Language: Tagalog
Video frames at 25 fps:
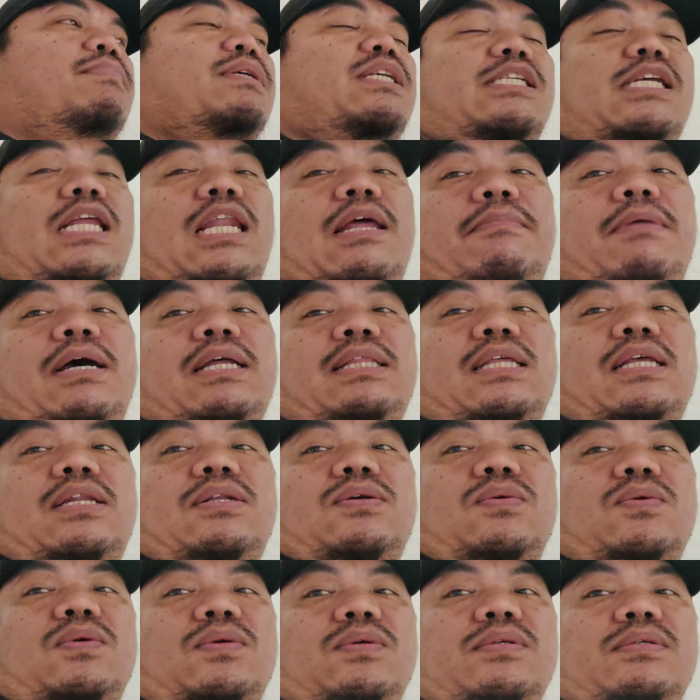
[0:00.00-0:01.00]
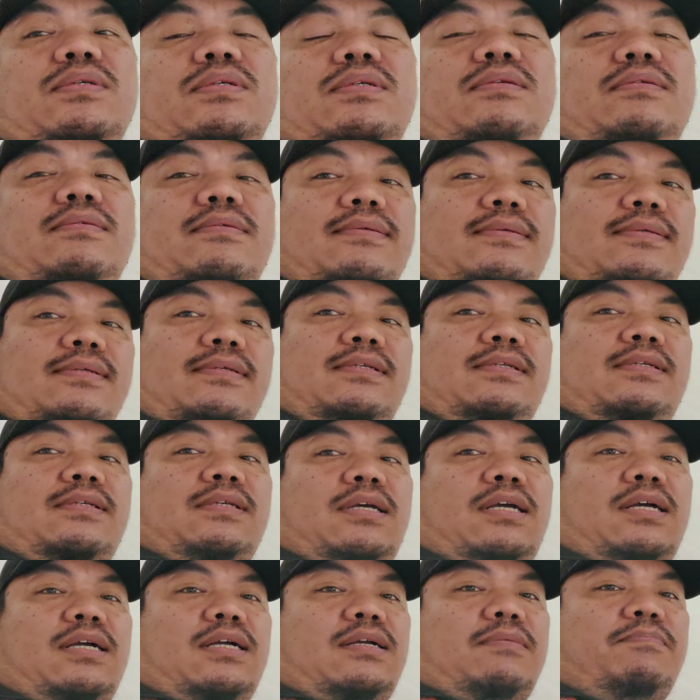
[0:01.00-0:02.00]
salabatan ko
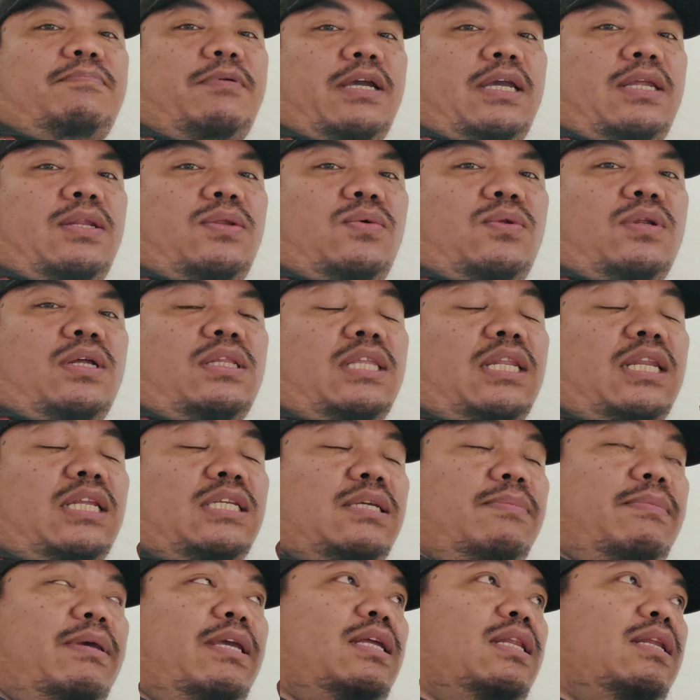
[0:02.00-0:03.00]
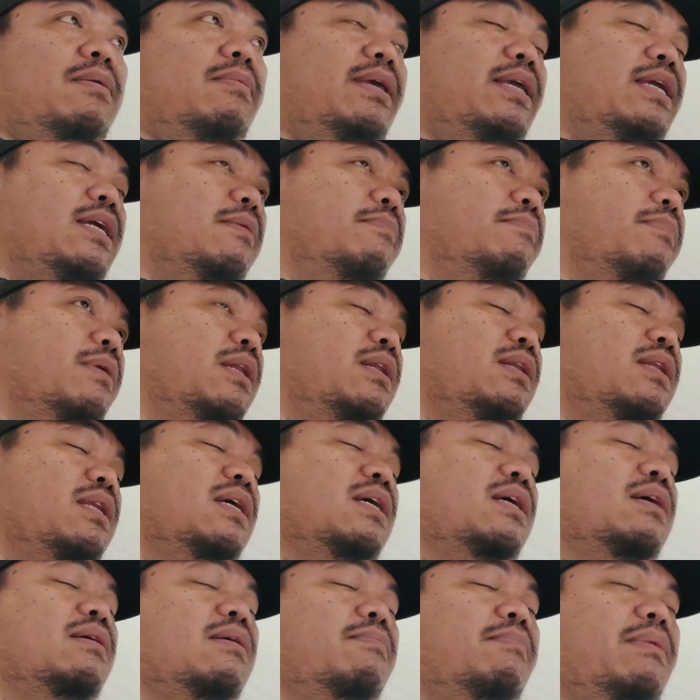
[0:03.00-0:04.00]
ang Panginoon natin sa kahit na may kapag
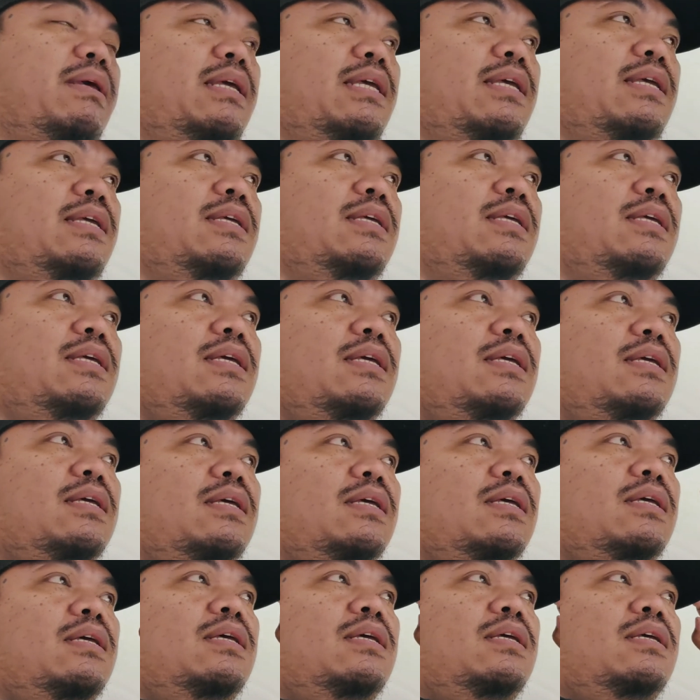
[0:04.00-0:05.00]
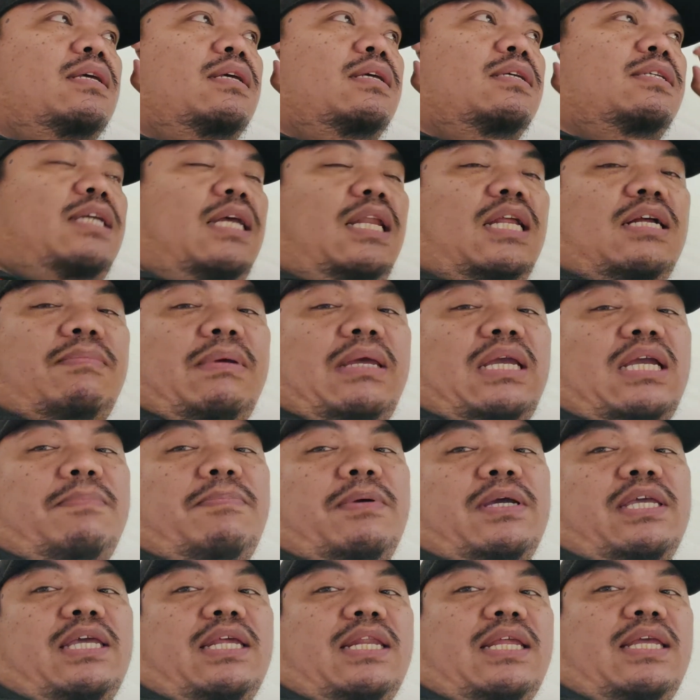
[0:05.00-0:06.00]
na may siya lang may
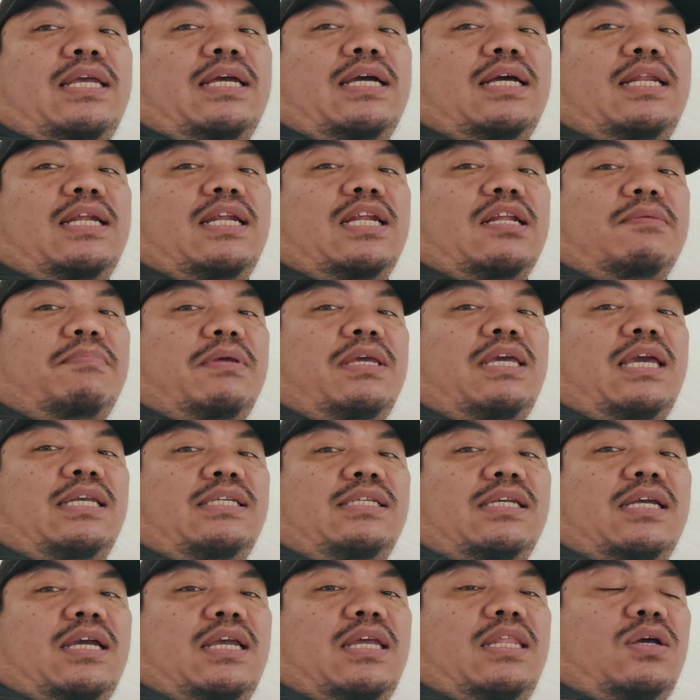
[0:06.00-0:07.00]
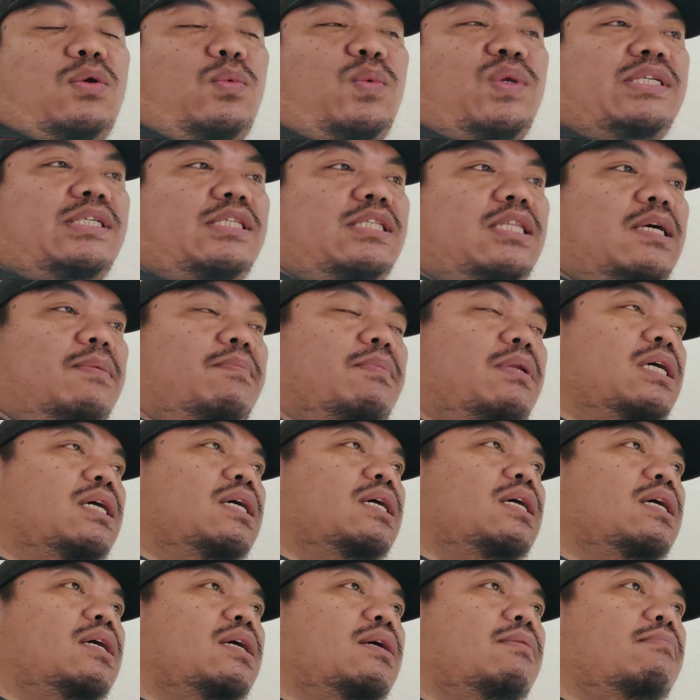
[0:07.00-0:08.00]
kapangyarihan na nagbigay sa akin ng wisdom
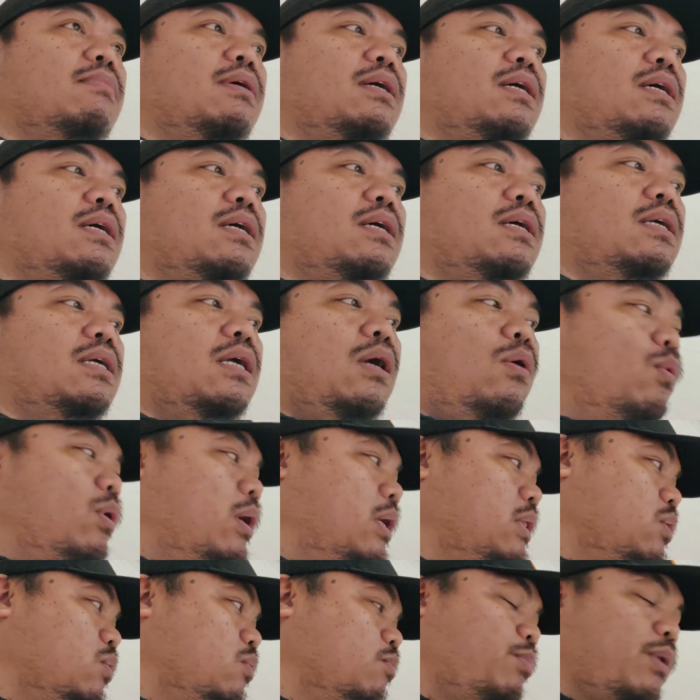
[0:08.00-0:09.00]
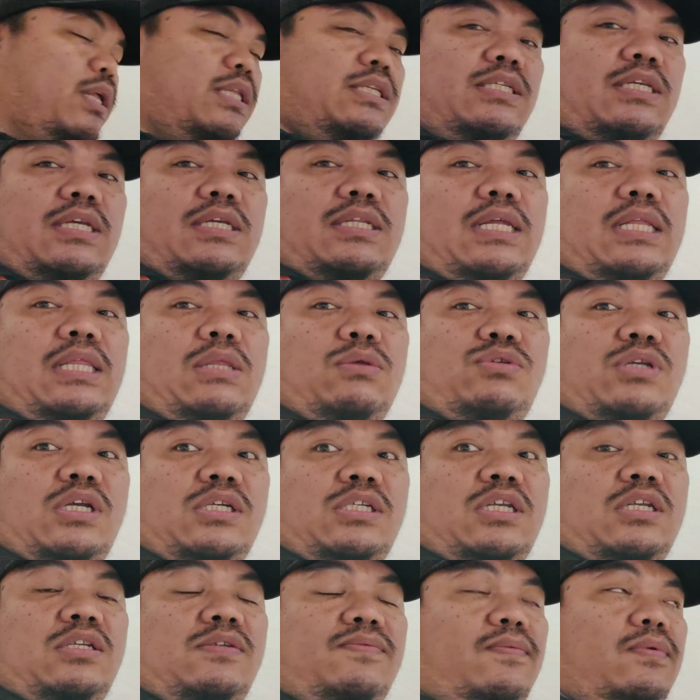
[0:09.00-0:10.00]
na magawa itong project ito
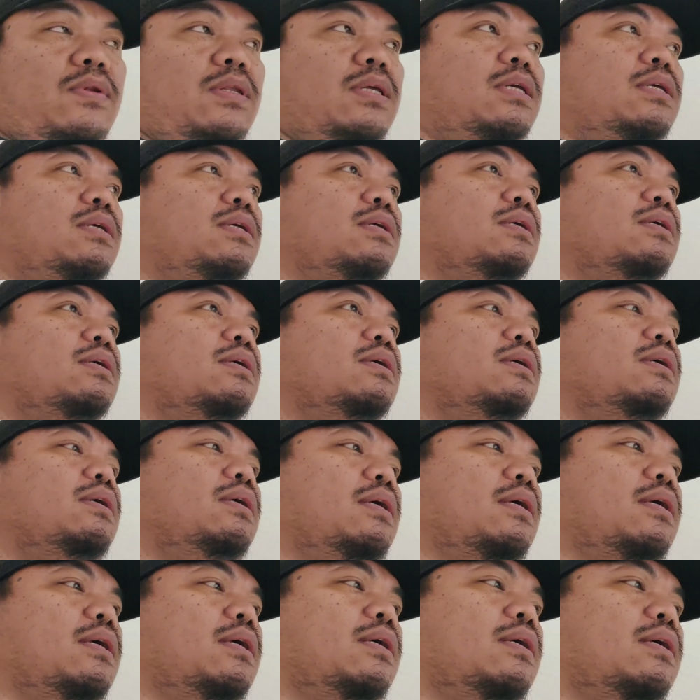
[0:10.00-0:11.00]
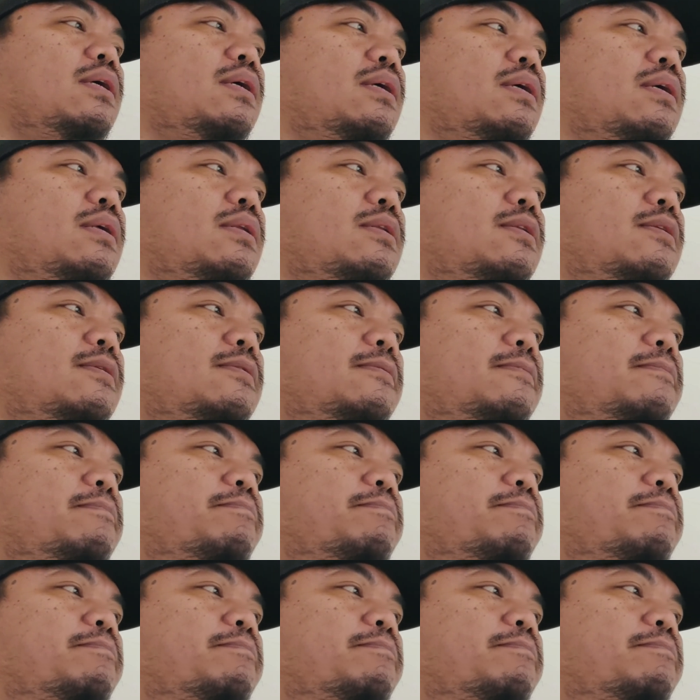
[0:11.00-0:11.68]
successfully. And,